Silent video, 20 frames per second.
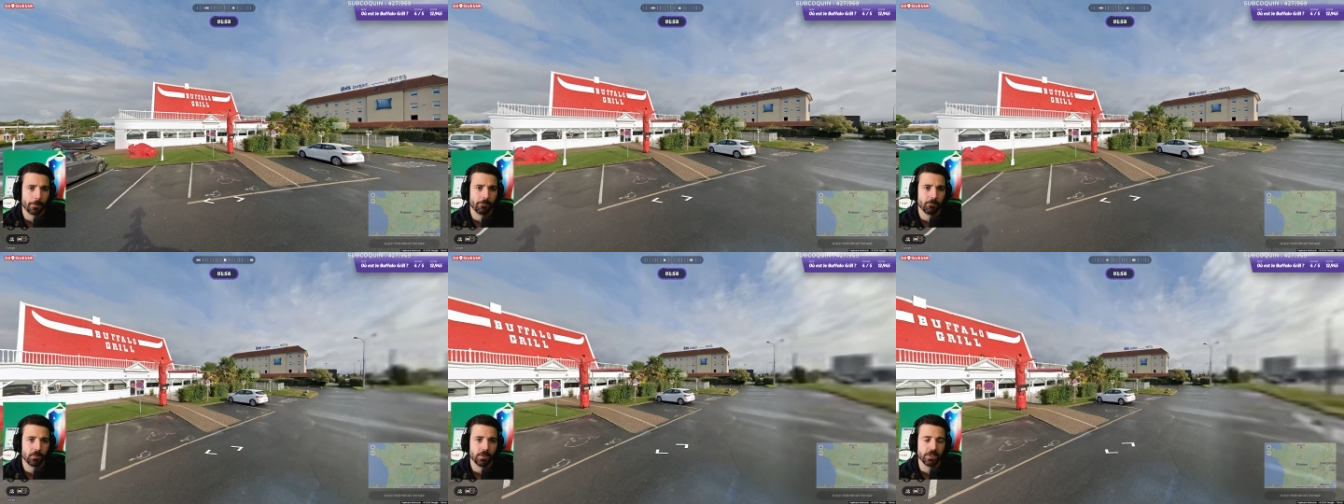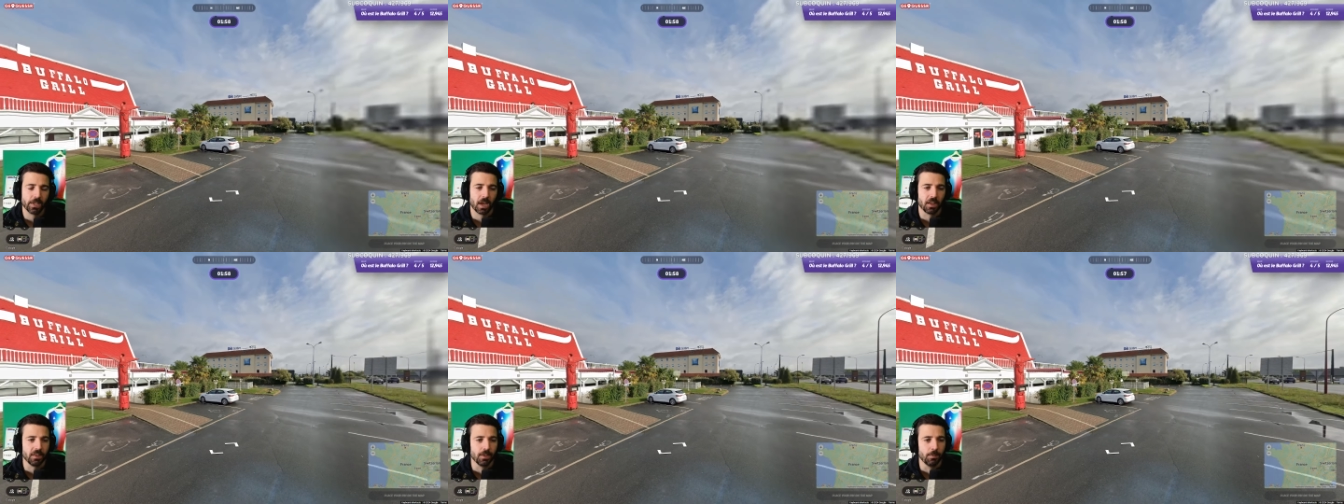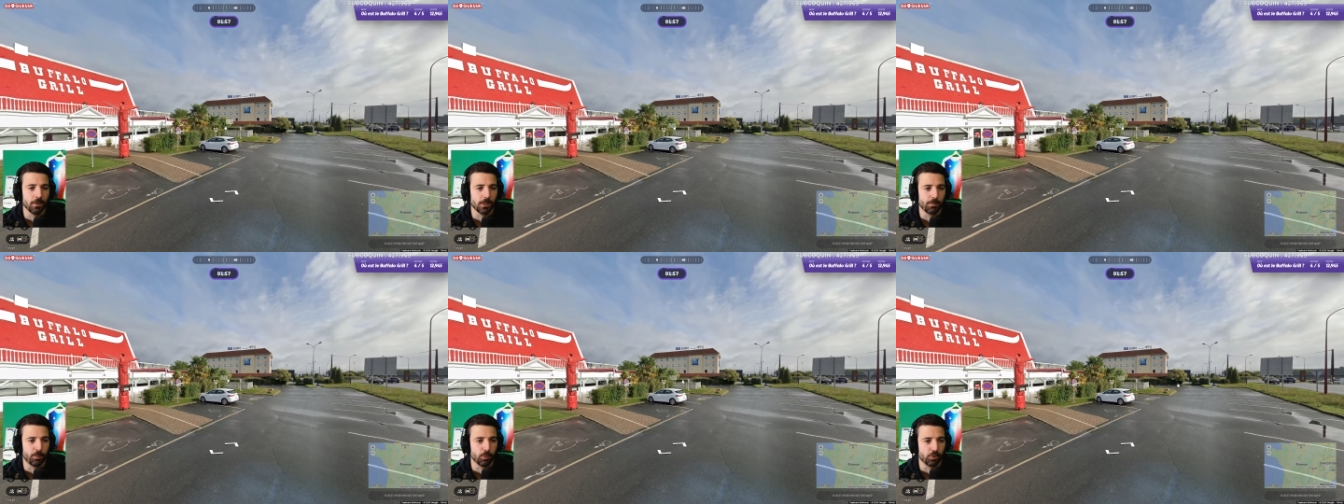Il y a un
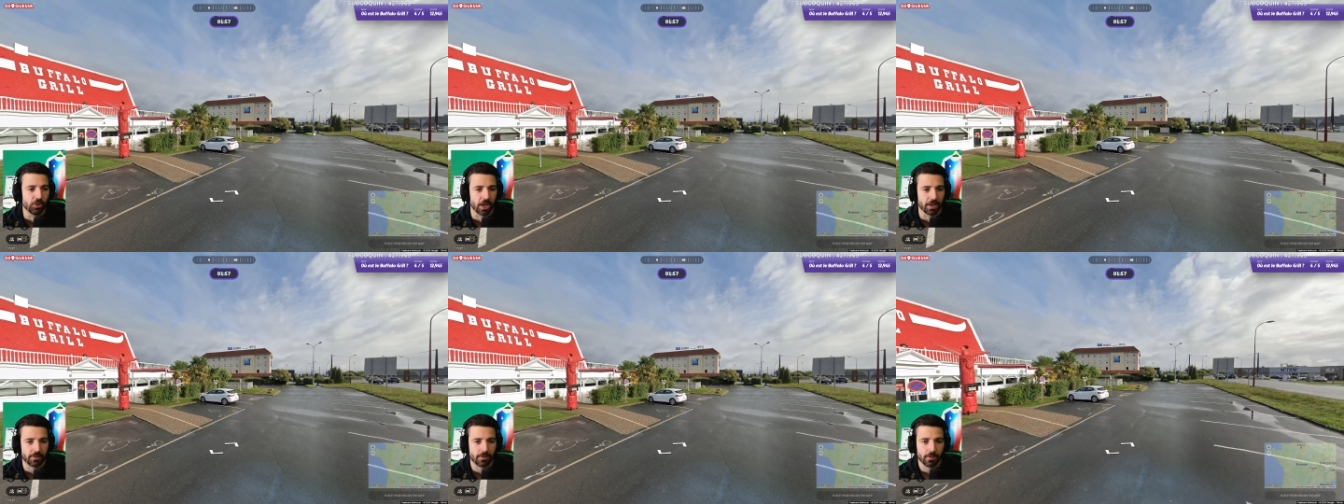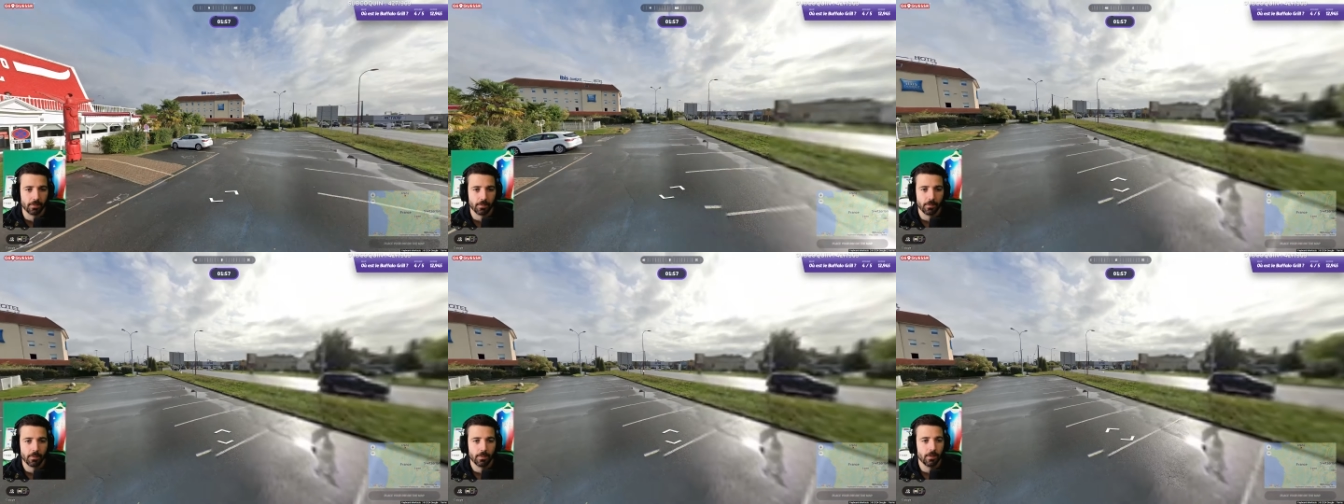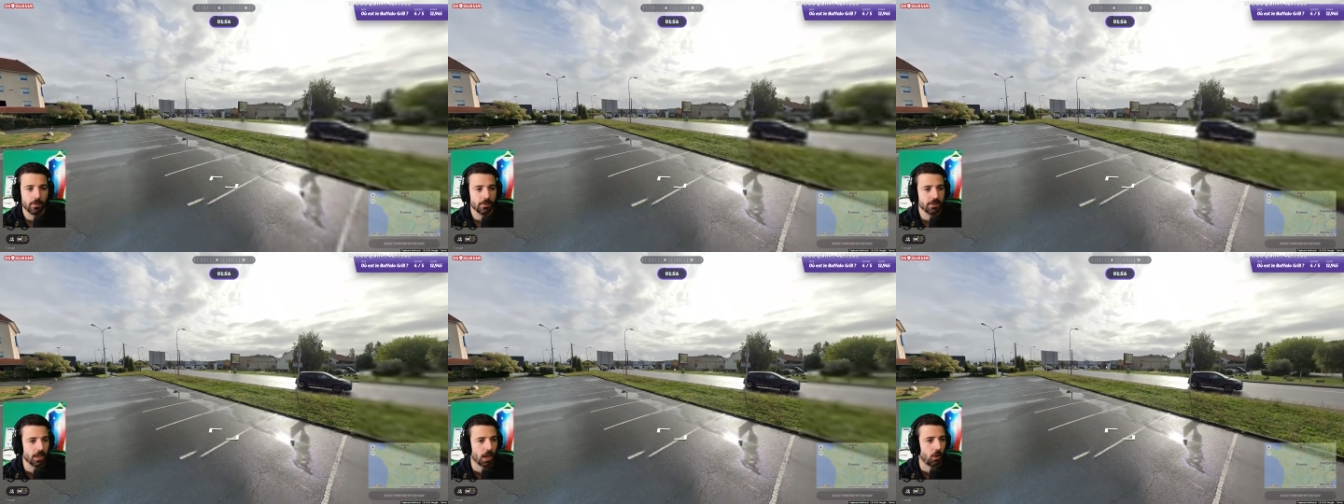Ibis budget.
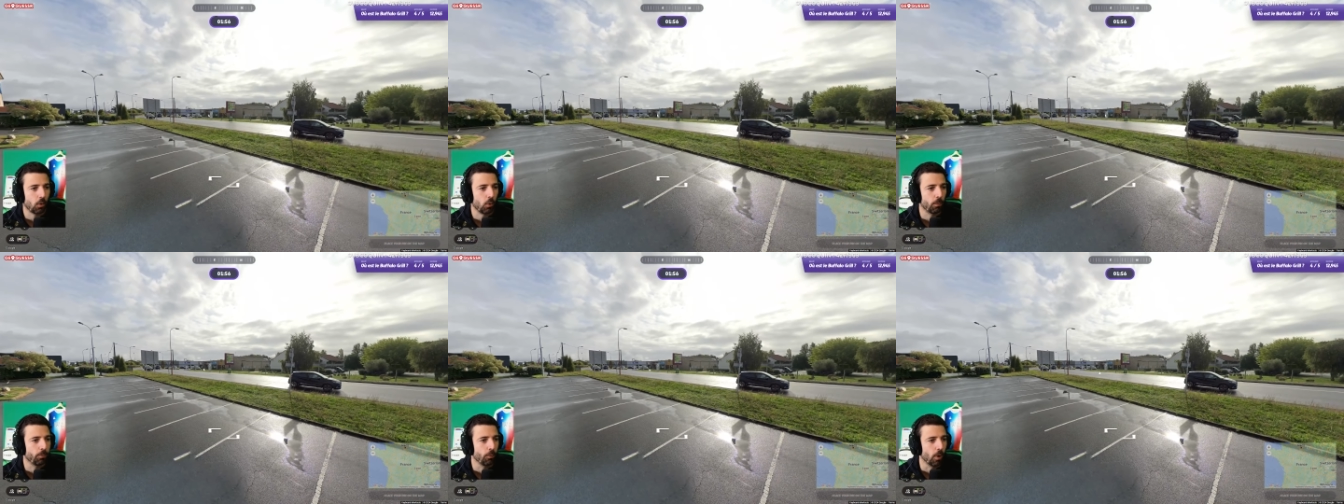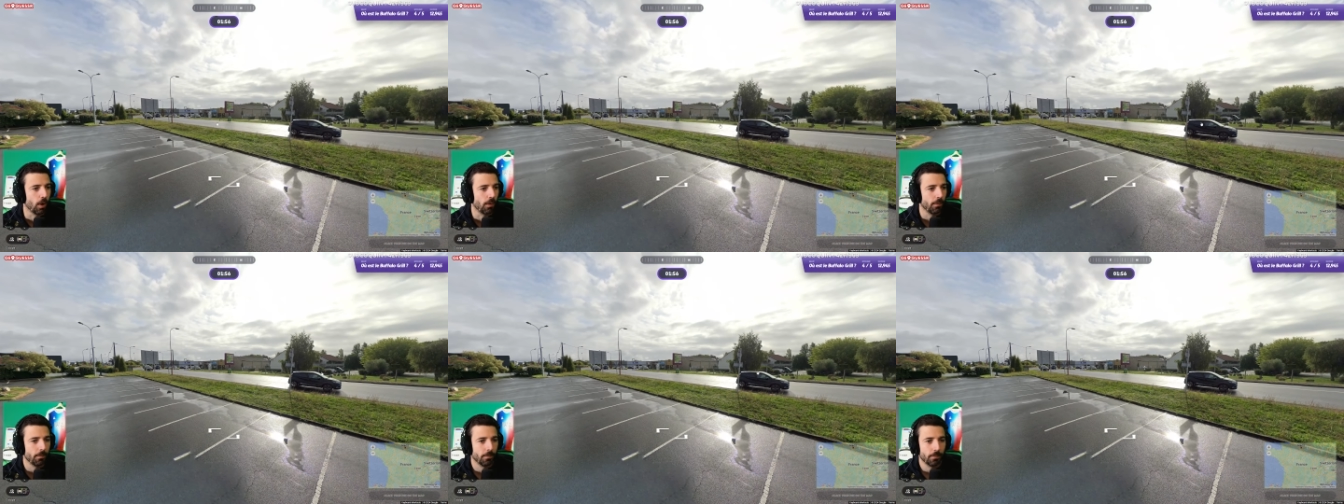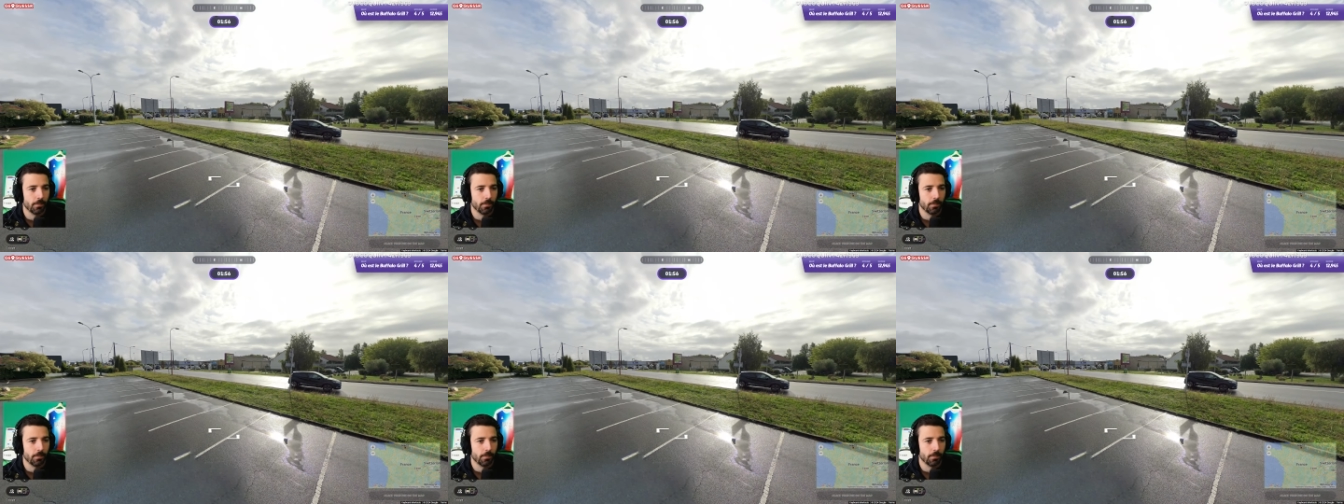Il y a un rond-point.